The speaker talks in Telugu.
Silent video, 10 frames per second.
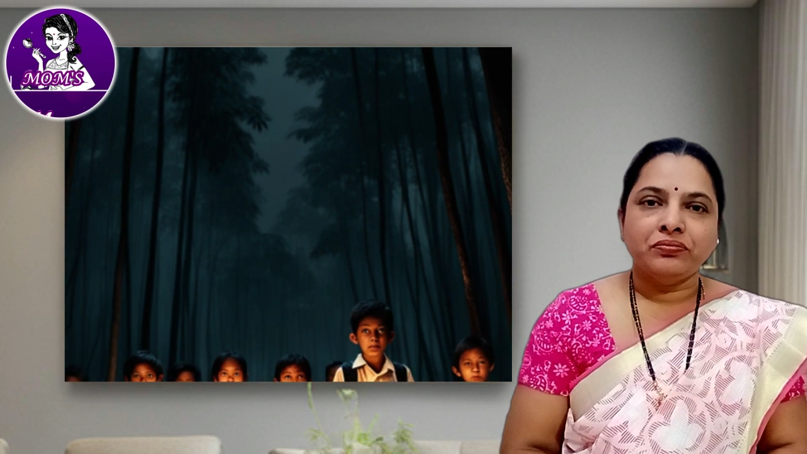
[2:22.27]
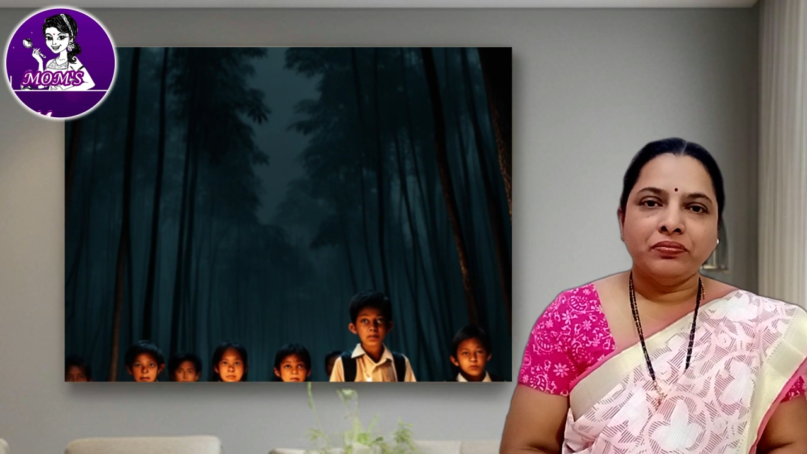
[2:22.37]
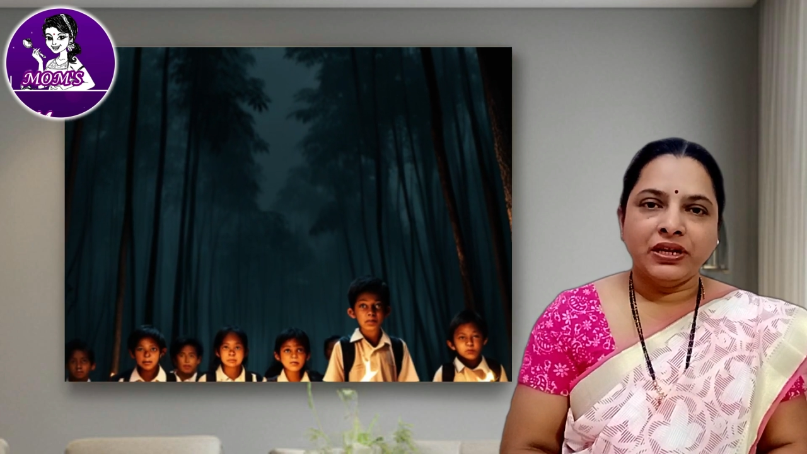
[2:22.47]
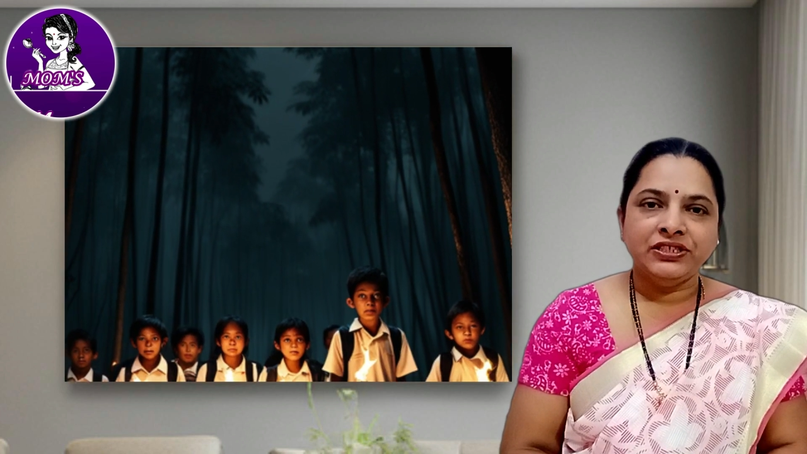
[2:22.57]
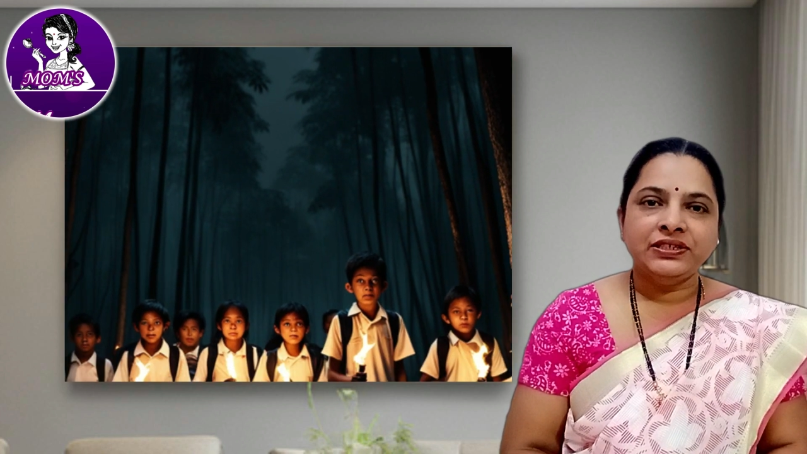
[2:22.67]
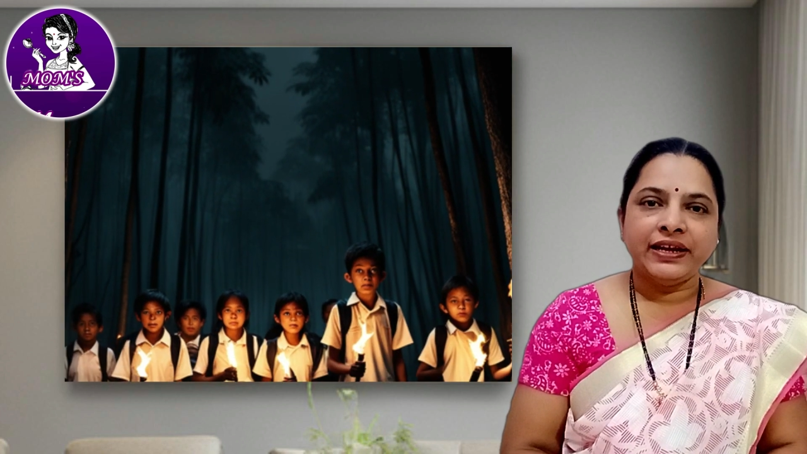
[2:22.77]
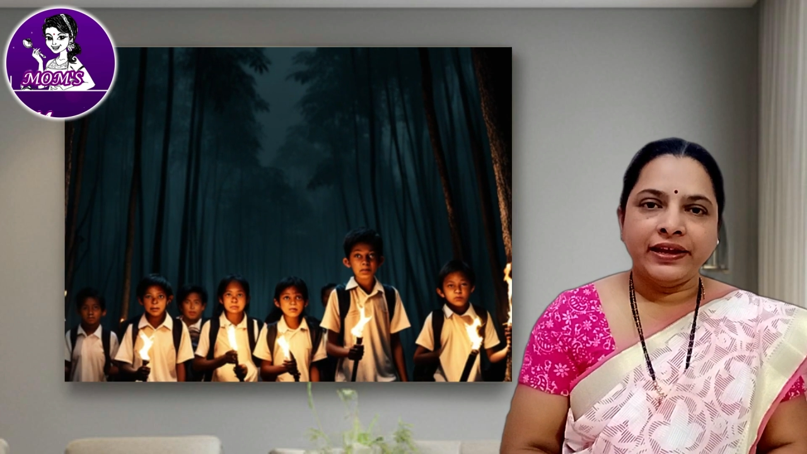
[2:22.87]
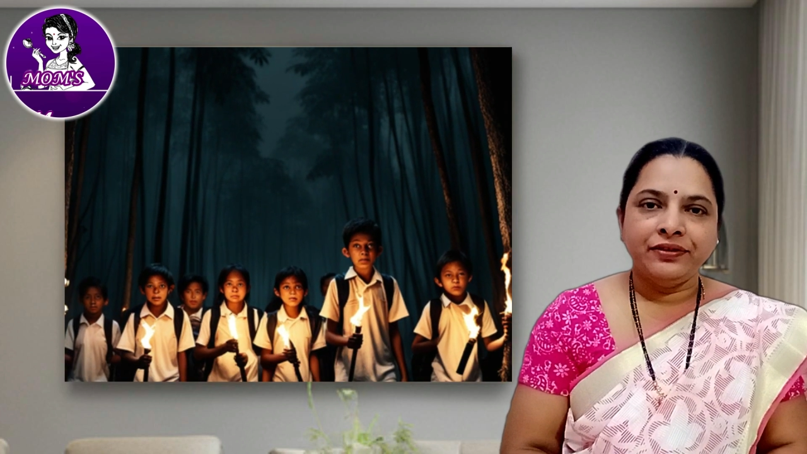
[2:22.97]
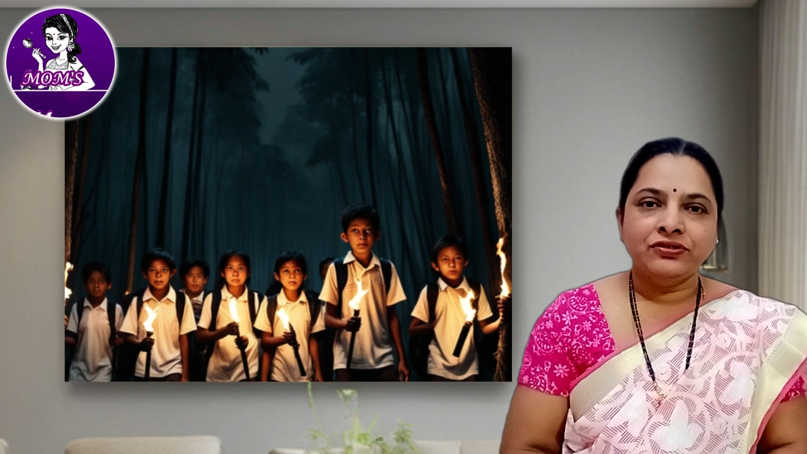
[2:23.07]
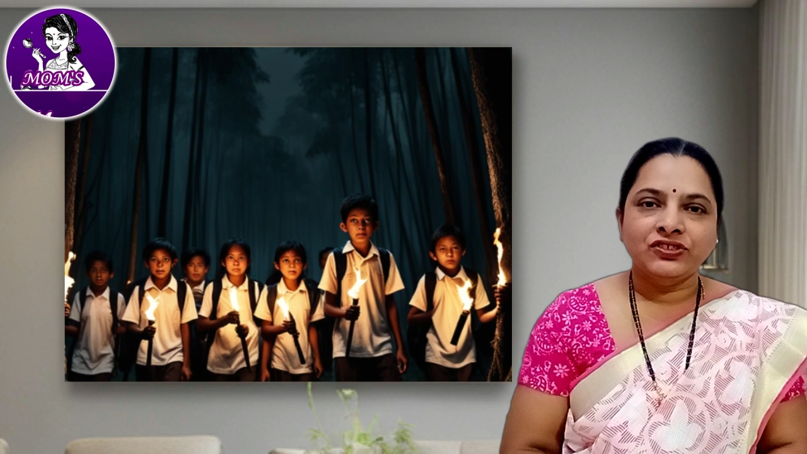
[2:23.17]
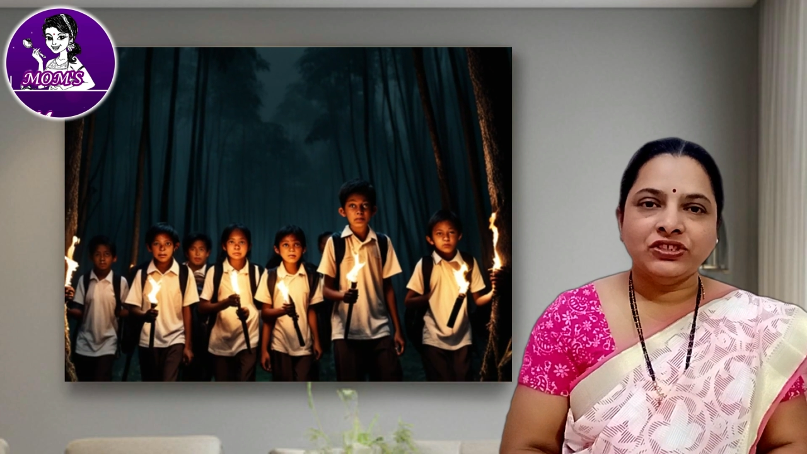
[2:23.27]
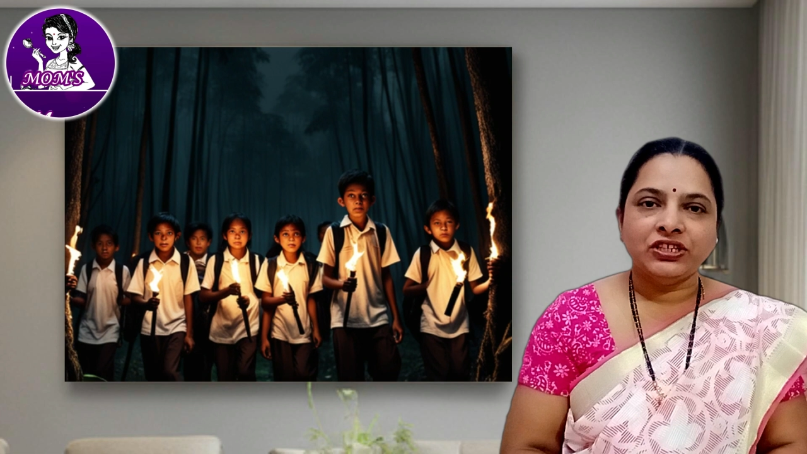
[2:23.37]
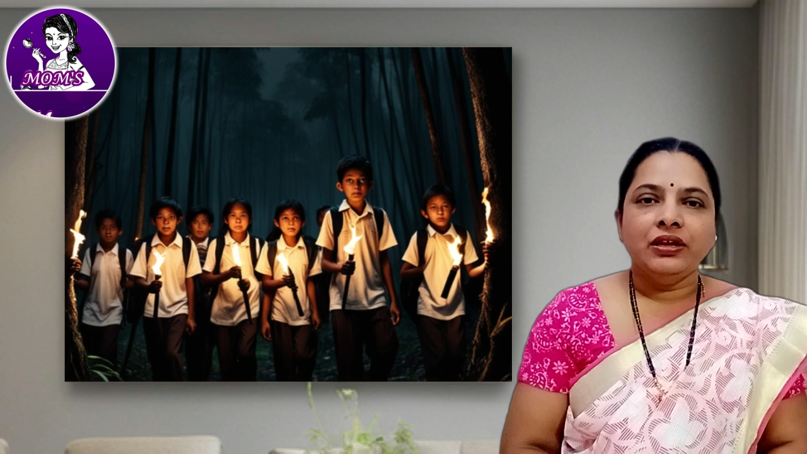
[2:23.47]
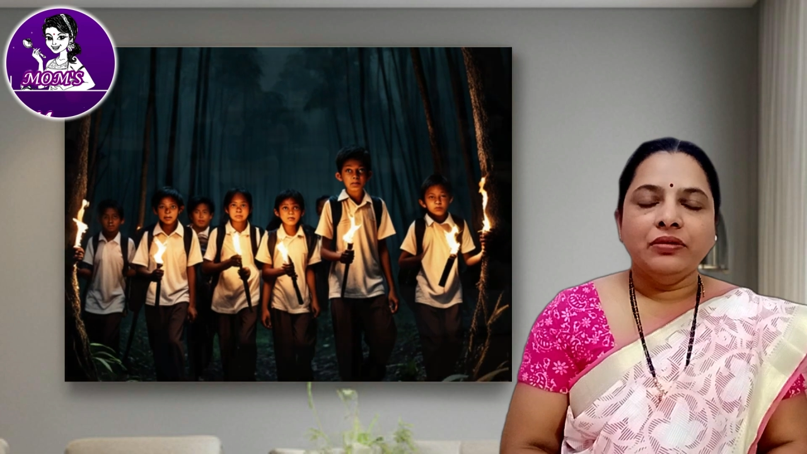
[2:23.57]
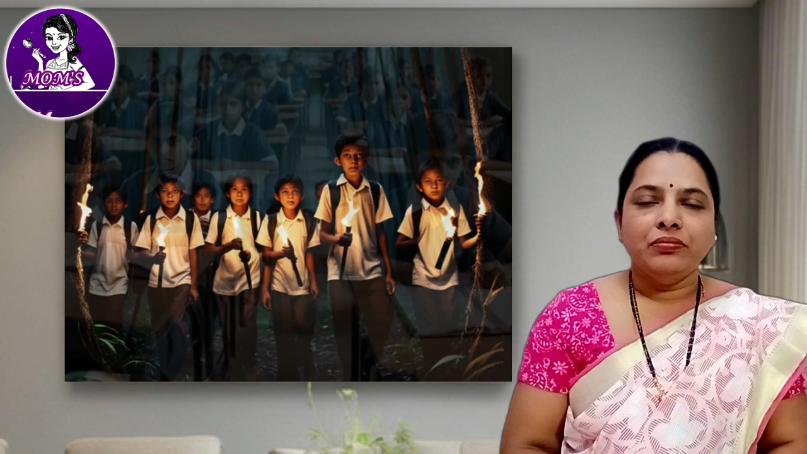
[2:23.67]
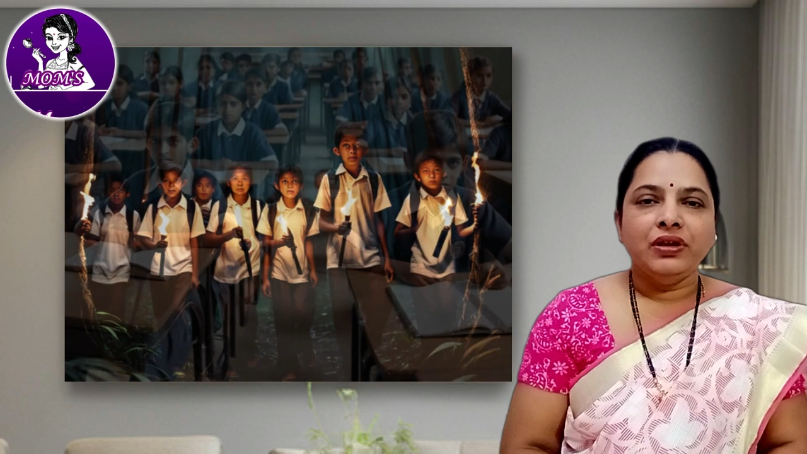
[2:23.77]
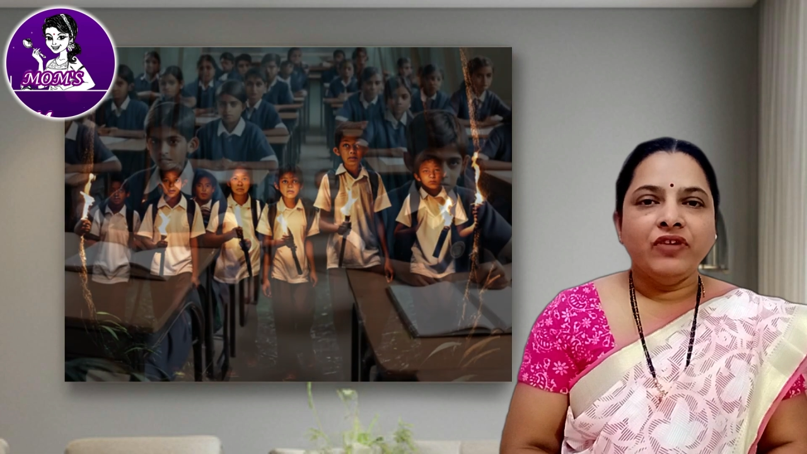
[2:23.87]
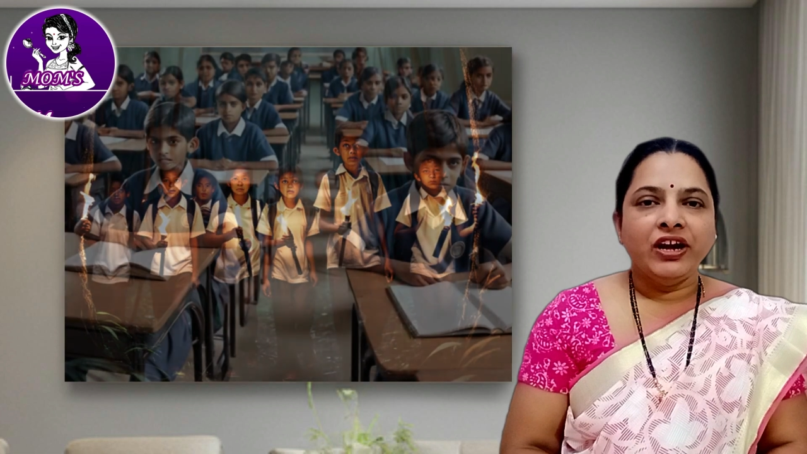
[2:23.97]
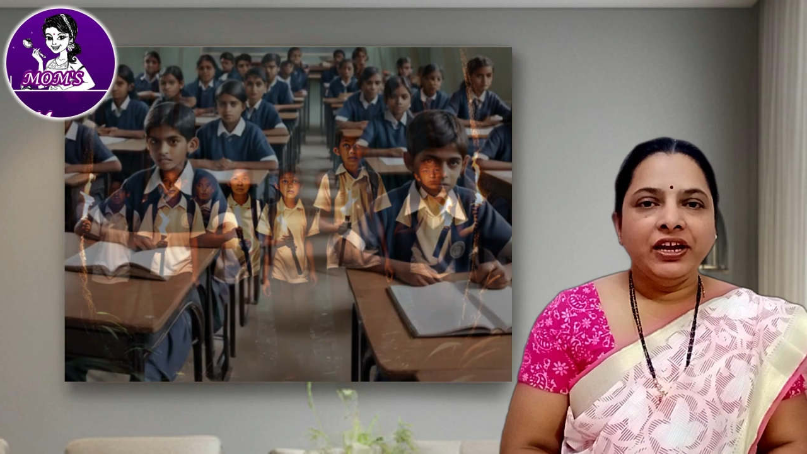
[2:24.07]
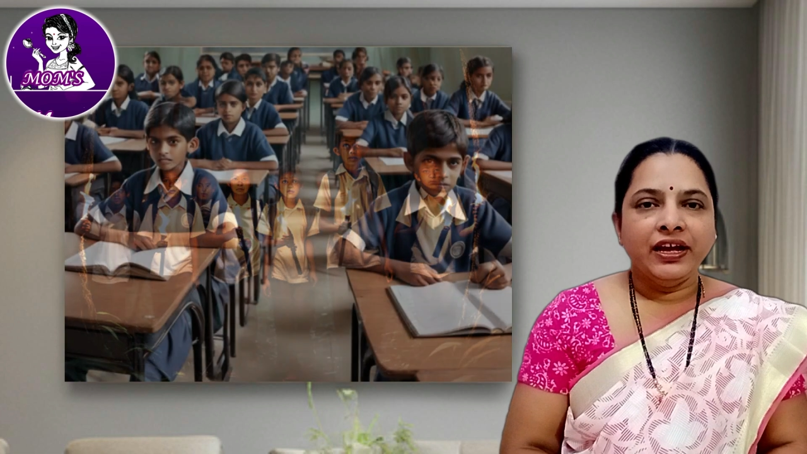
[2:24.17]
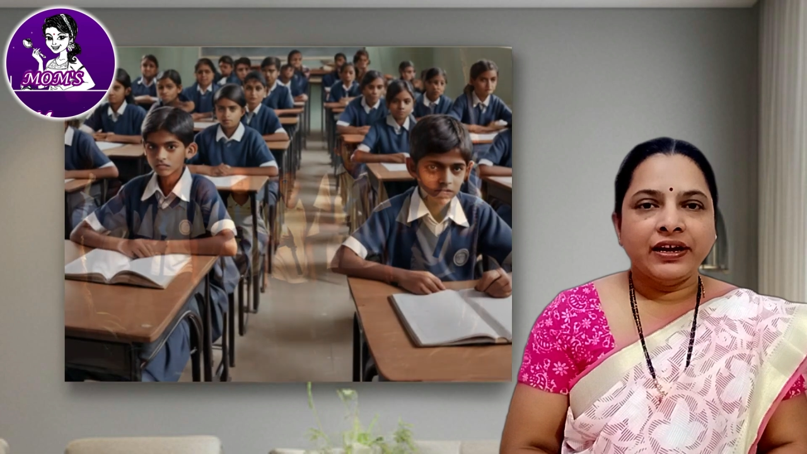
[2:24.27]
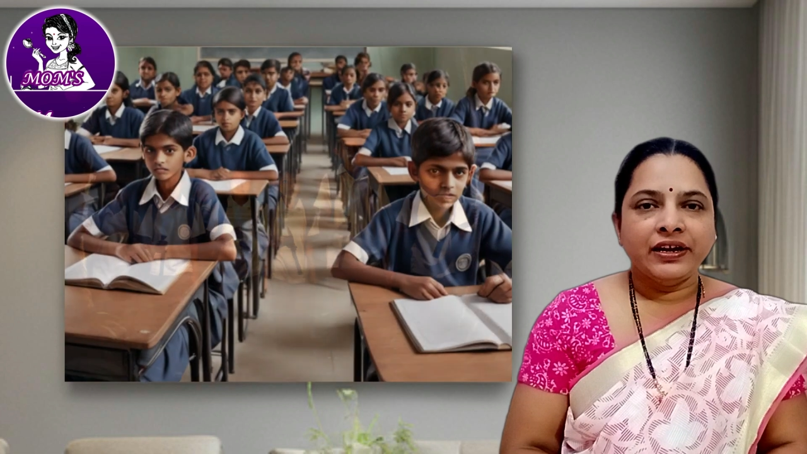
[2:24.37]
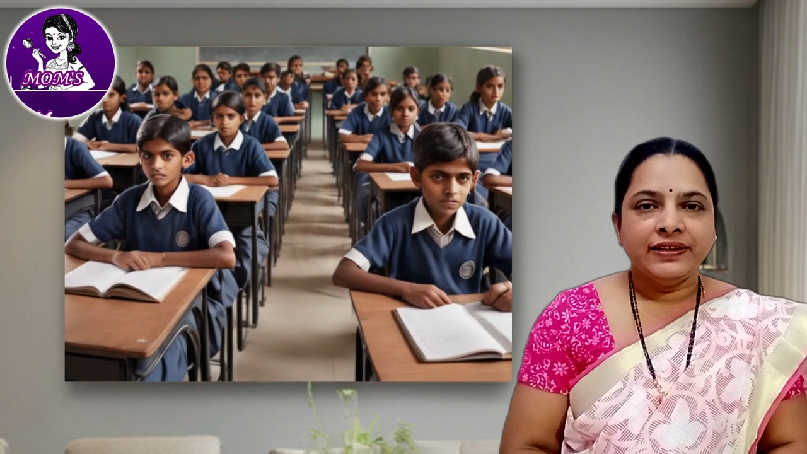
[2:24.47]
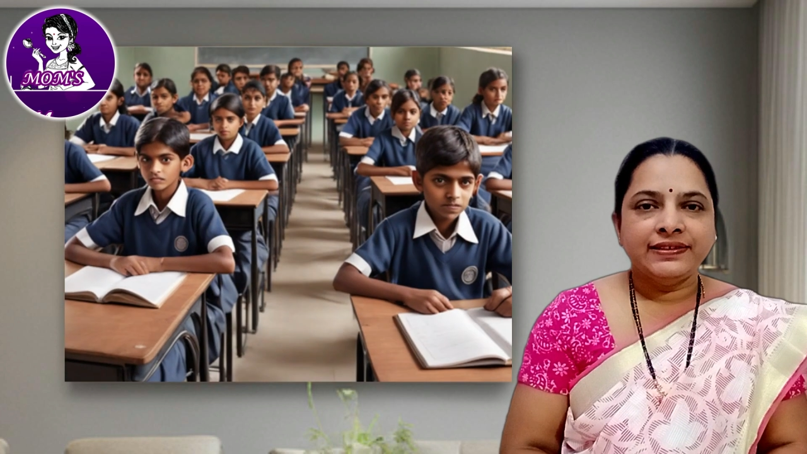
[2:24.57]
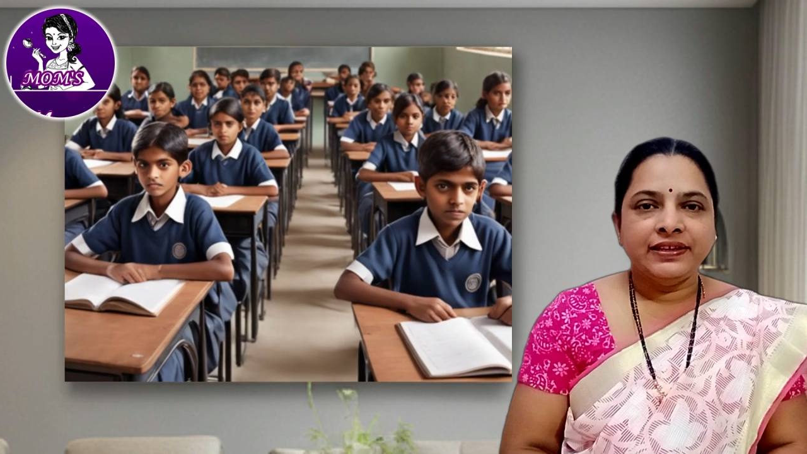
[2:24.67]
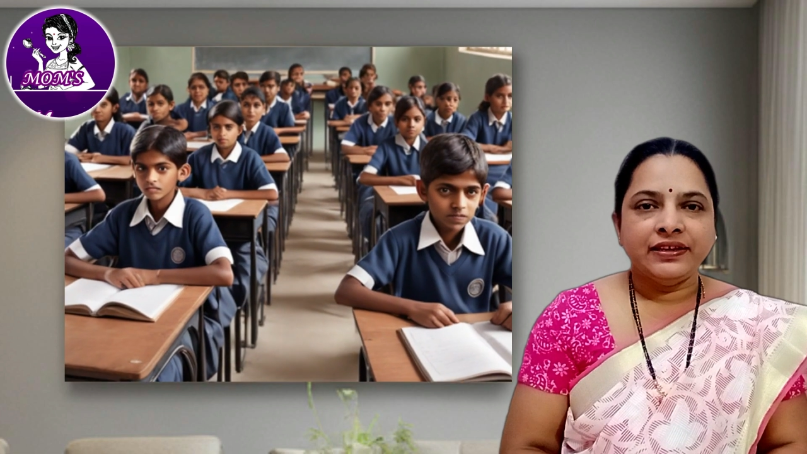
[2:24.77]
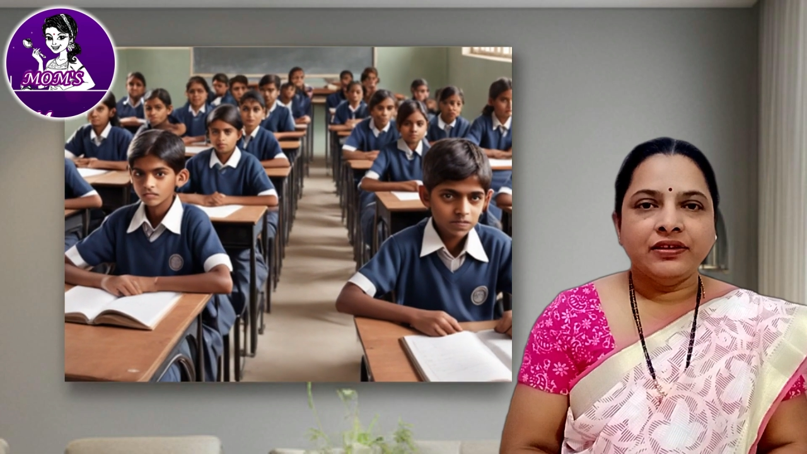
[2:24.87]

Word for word: మంచి ర్యాంక్ వచ్చింది మీ వాడిని అక్కడేసాయి